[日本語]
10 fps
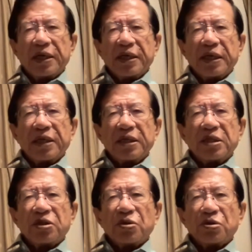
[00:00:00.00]
やは
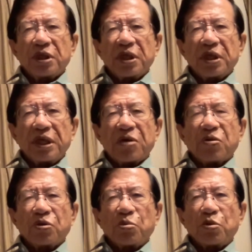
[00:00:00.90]
り女性が
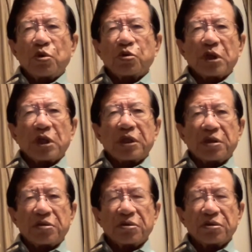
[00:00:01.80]
子供を育
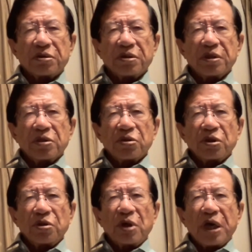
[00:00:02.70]
てる。そ
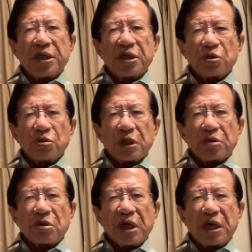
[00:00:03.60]
れの愛情
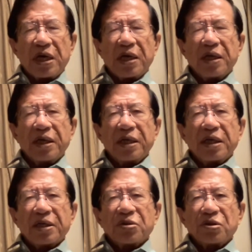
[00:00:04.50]
だとか、
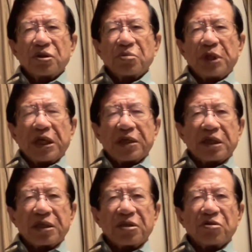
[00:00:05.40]
そういう見
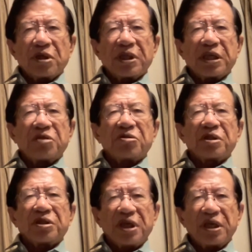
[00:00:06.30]
方っていうのができるん
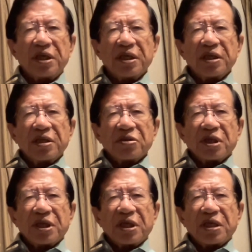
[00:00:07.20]
ですね。
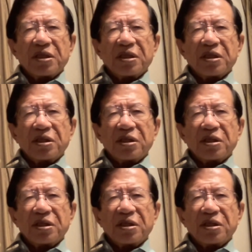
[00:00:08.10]
それから、